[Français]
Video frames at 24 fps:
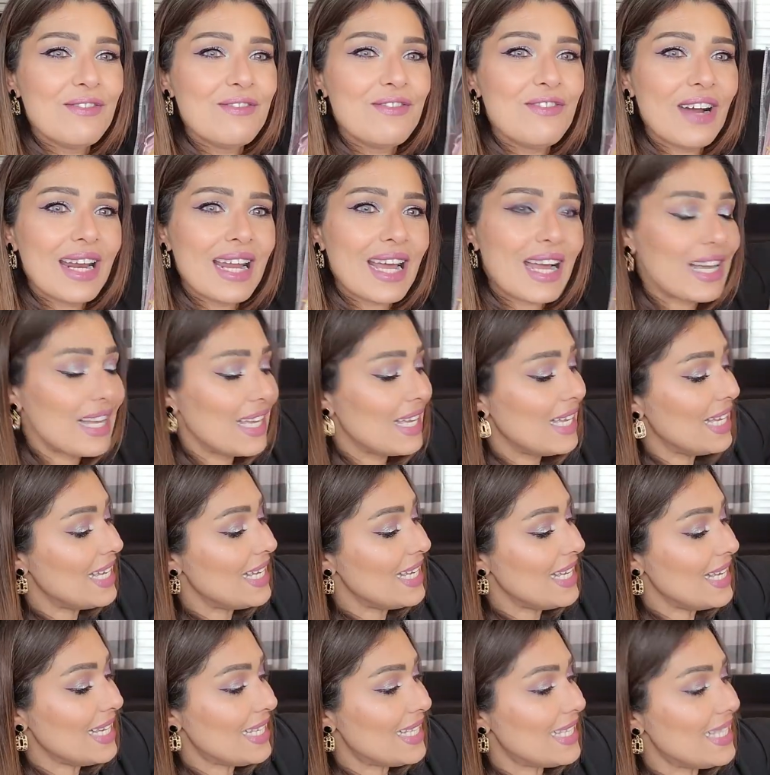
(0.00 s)
voilà.
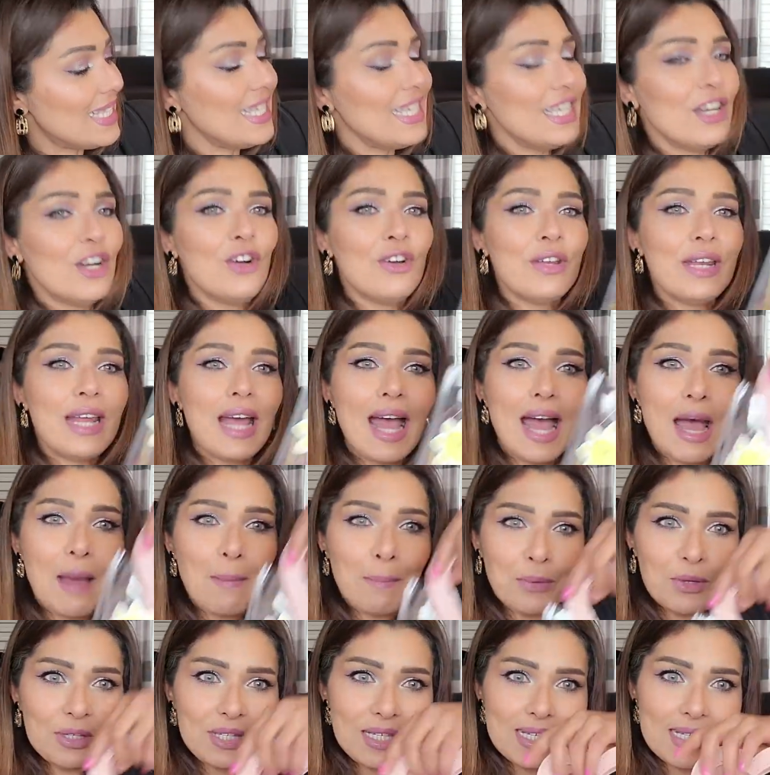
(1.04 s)
Ici, on a un
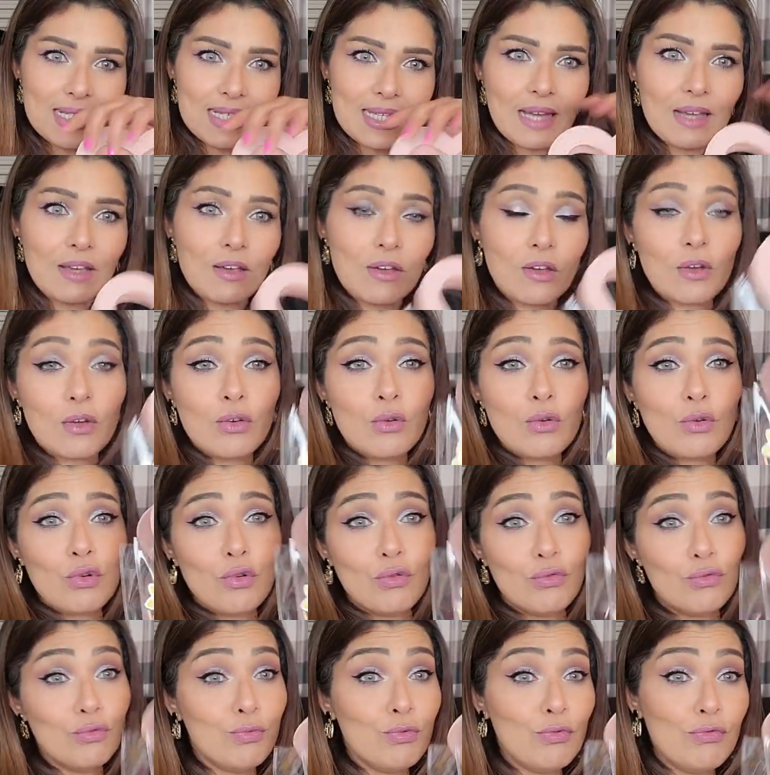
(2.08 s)
petit sac que
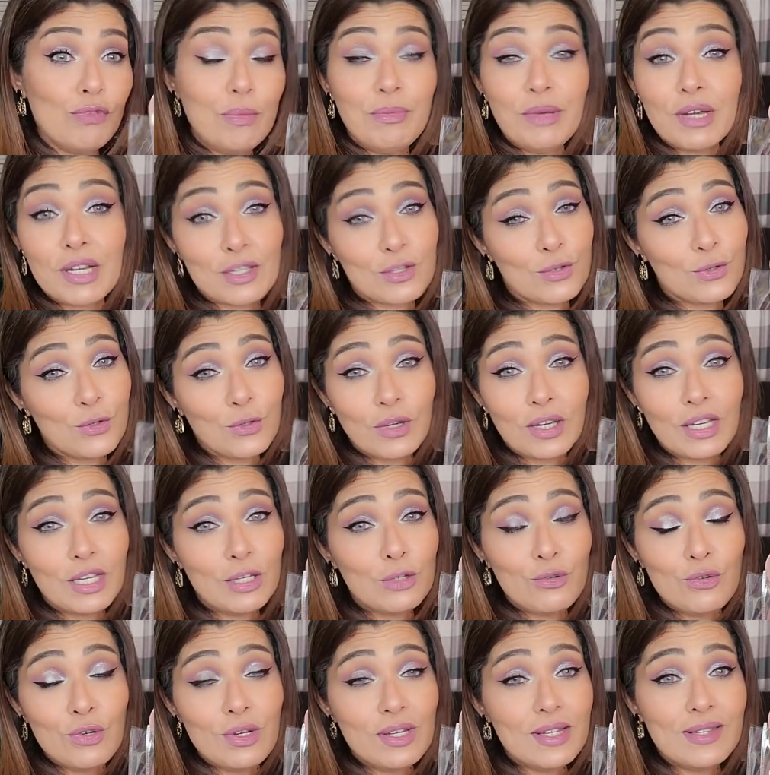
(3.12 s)
vous pouvez bien sûr
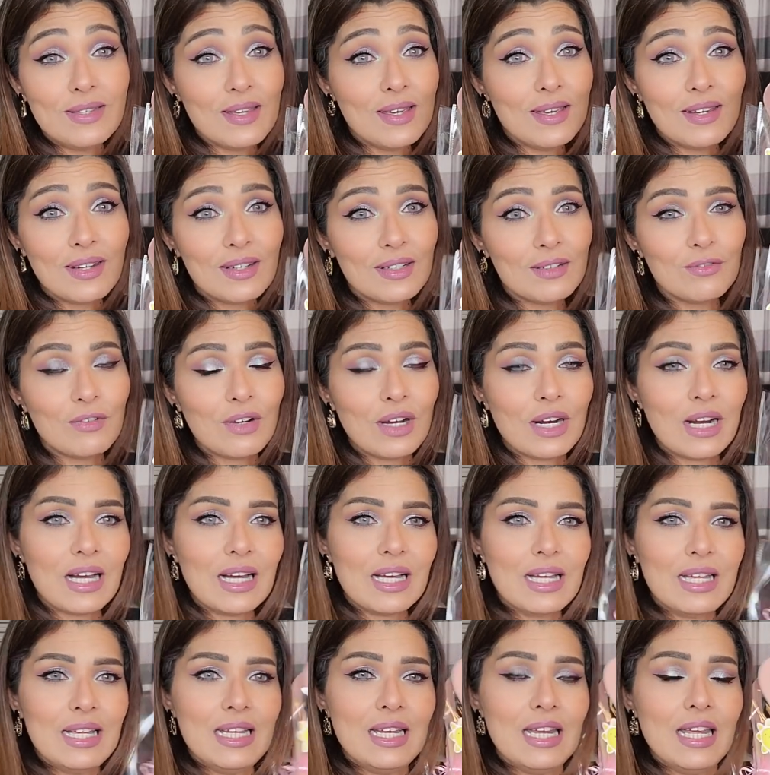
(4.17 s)
réutiliser. Hein.
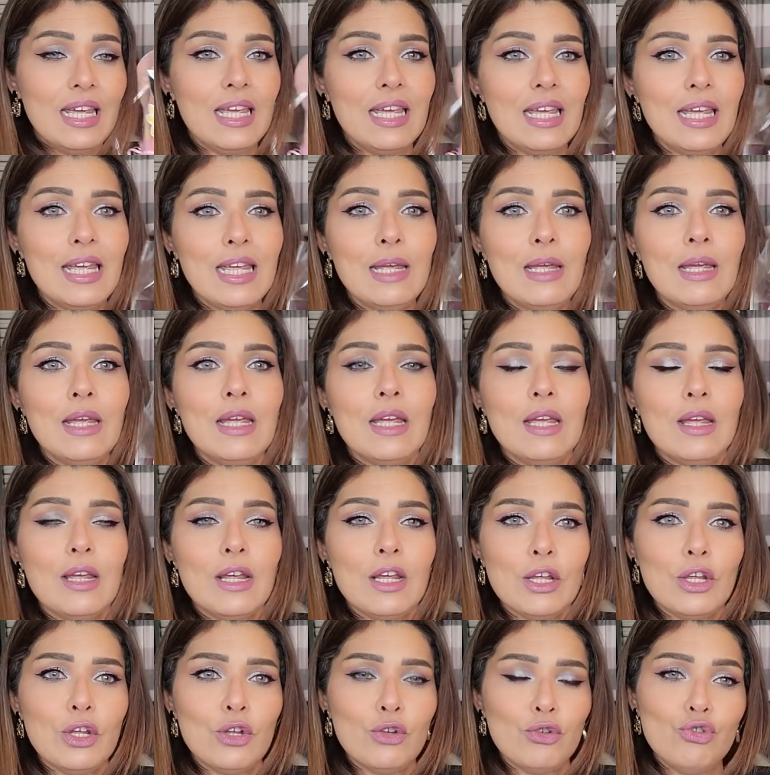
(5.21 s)
Voilà, il est
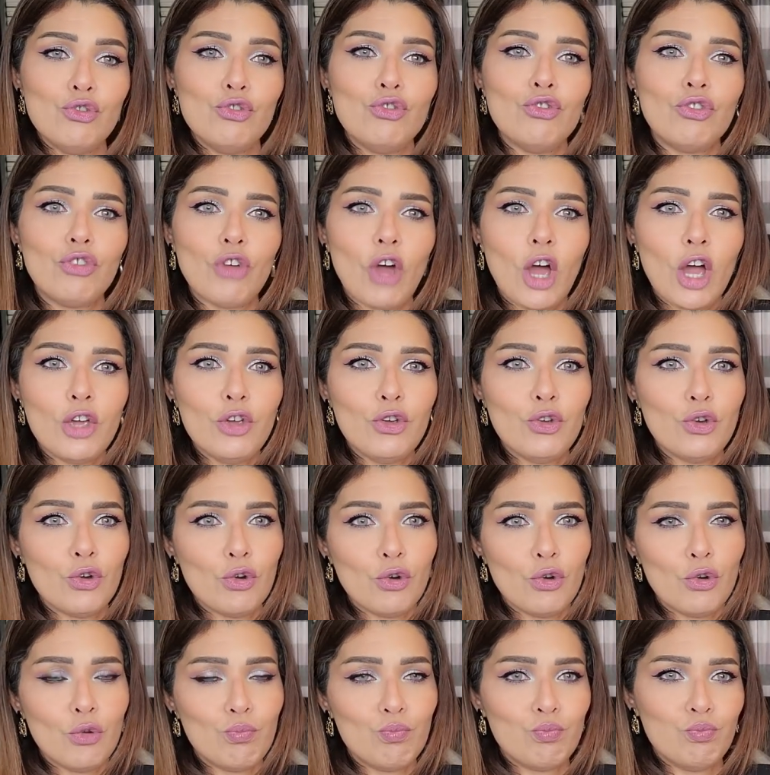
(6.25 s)
d'une taille
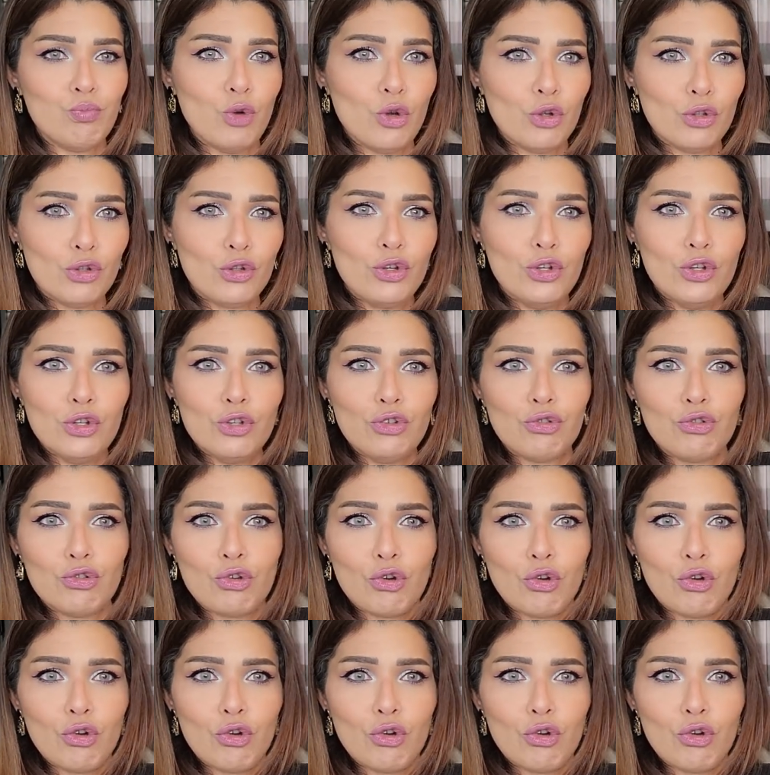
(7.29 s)
euh, petite,